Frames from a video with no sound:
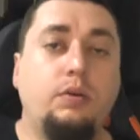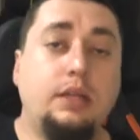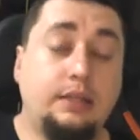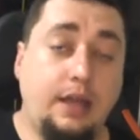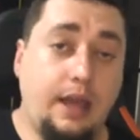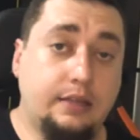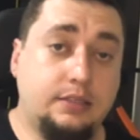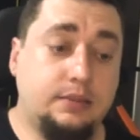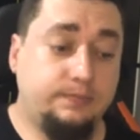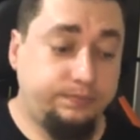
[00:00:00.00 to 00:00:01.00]
e
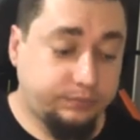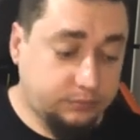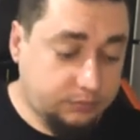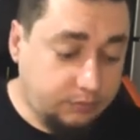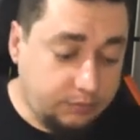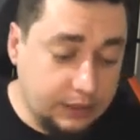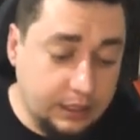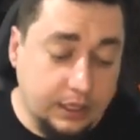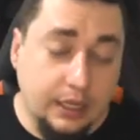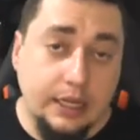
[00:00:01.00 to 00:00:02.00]
DataX.
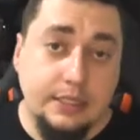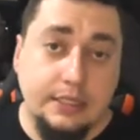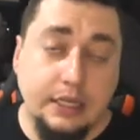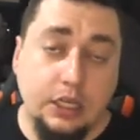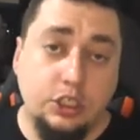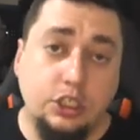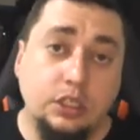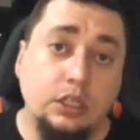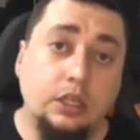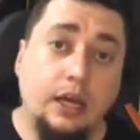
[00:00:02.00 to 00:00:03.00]

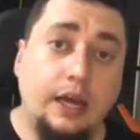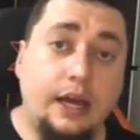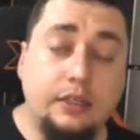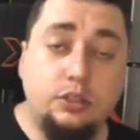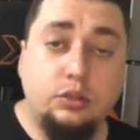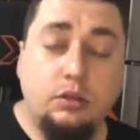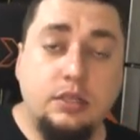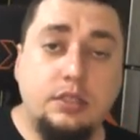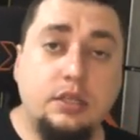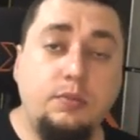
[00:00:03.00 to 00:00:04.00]
Seguinte, uh, estou
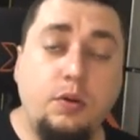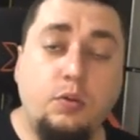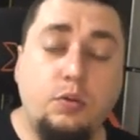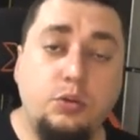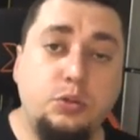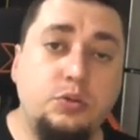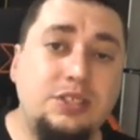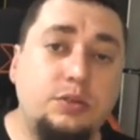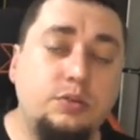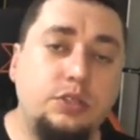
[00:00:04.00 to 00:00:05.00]
lançando meu curso
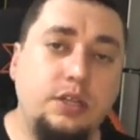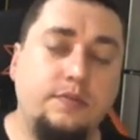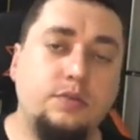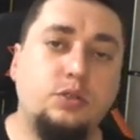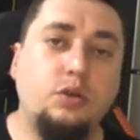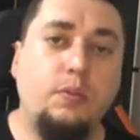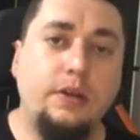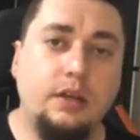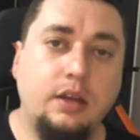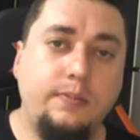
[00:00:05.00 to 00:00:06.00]
exclusivo
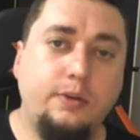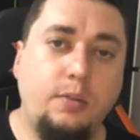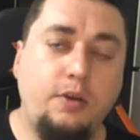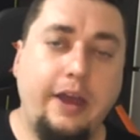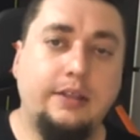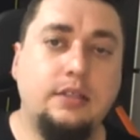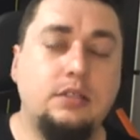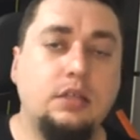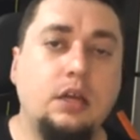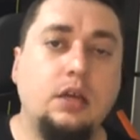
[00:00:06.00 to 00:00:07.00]
sobre
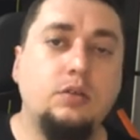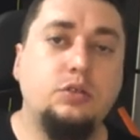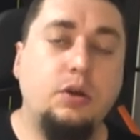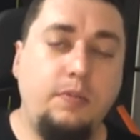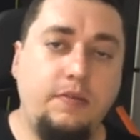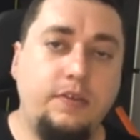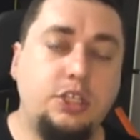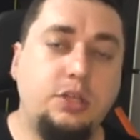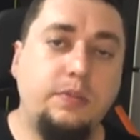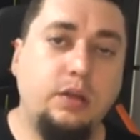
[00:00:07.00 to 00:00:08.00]
criptomoedas, sobre
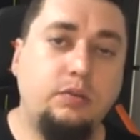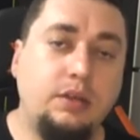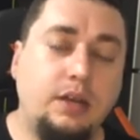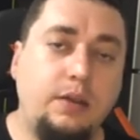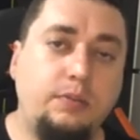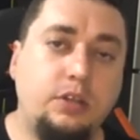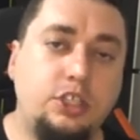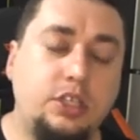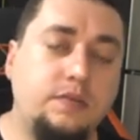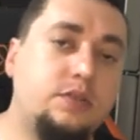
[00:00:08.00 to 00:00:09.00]
investimento em
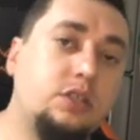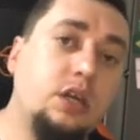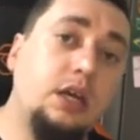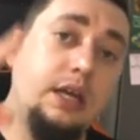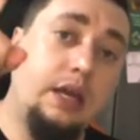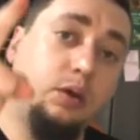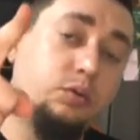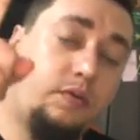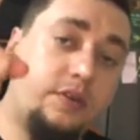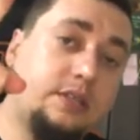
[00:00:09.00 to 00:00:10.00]
criptativos. Eu
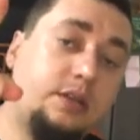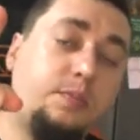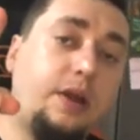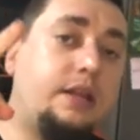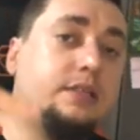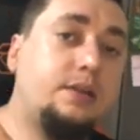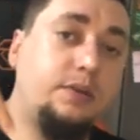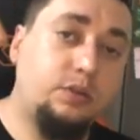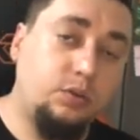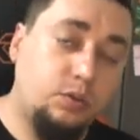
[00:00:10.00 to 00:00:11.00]
estou fazendo
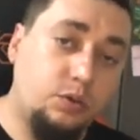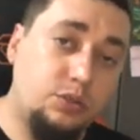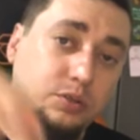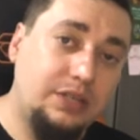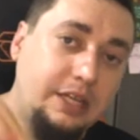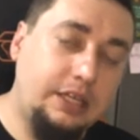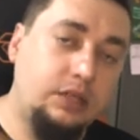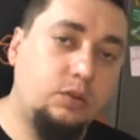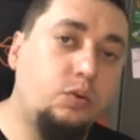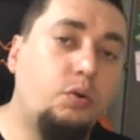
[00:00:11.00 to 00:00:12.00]
pré-lançamento do curso,
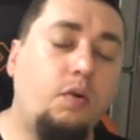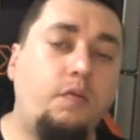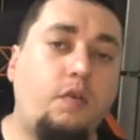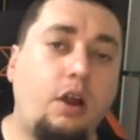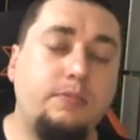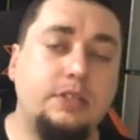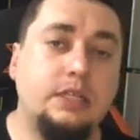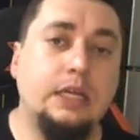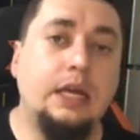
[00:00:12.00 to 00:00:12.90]
link do Google Forms uh,